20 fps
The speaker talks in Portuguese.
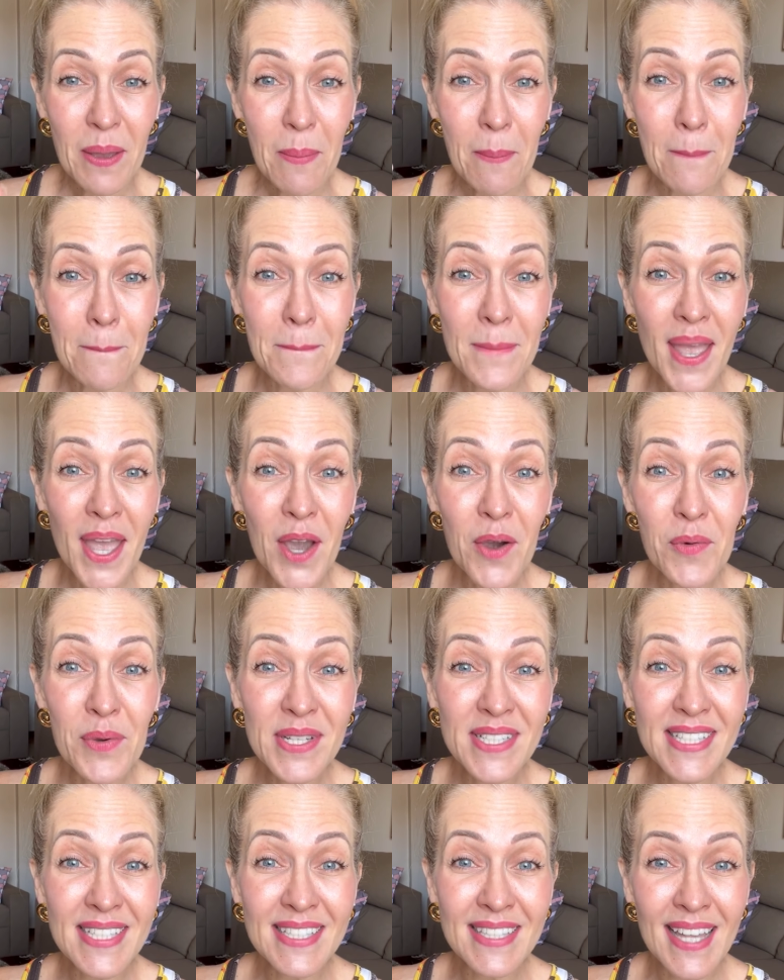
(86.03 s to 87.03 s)
meu
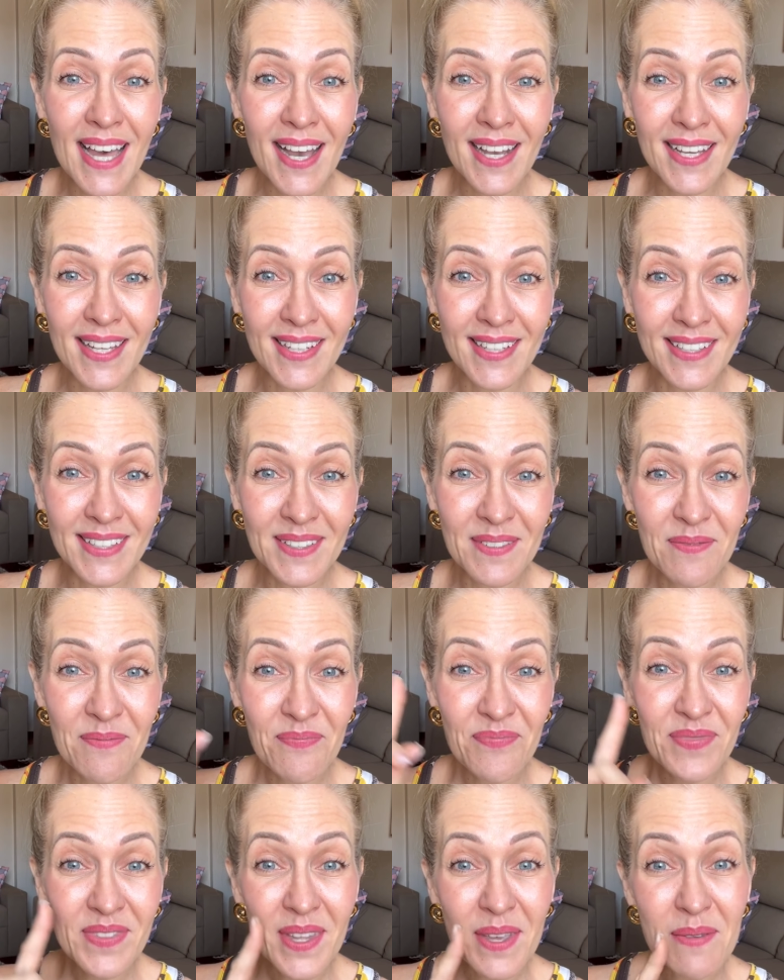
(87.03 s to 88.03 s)
Instagram,
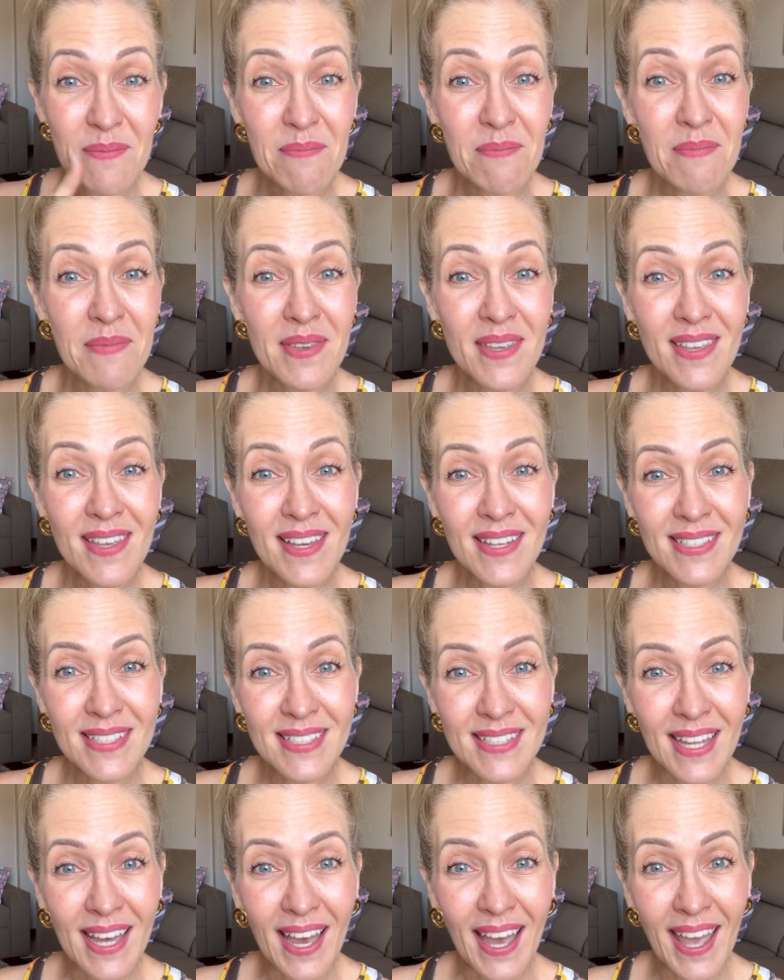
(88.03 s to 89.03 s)
minhas
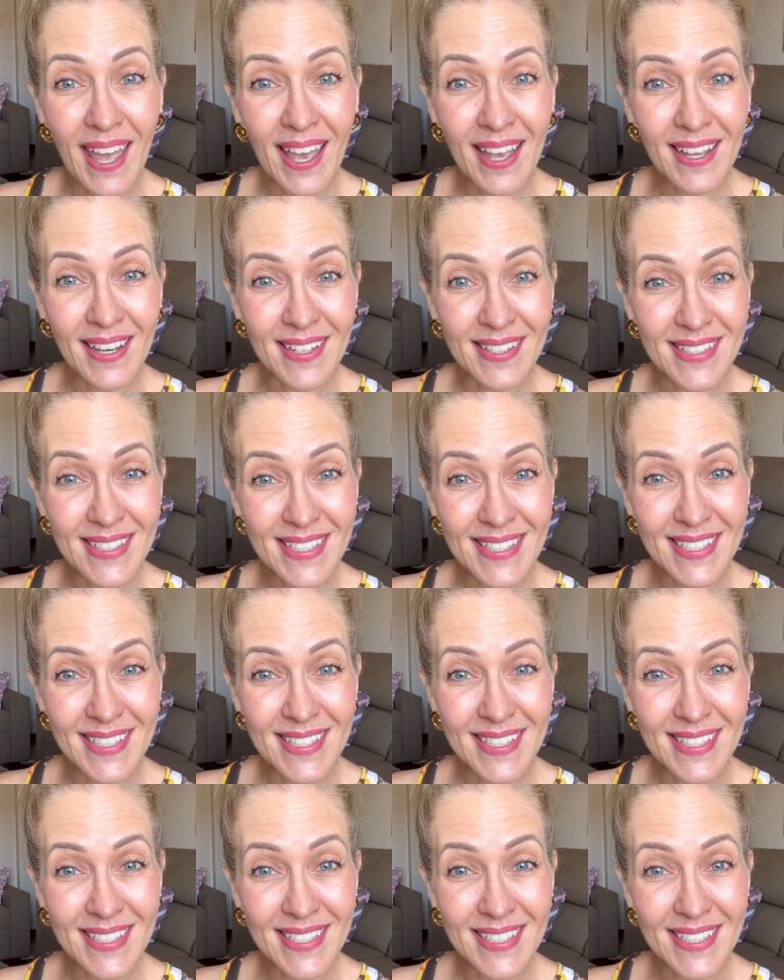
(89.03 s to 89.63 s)
regras?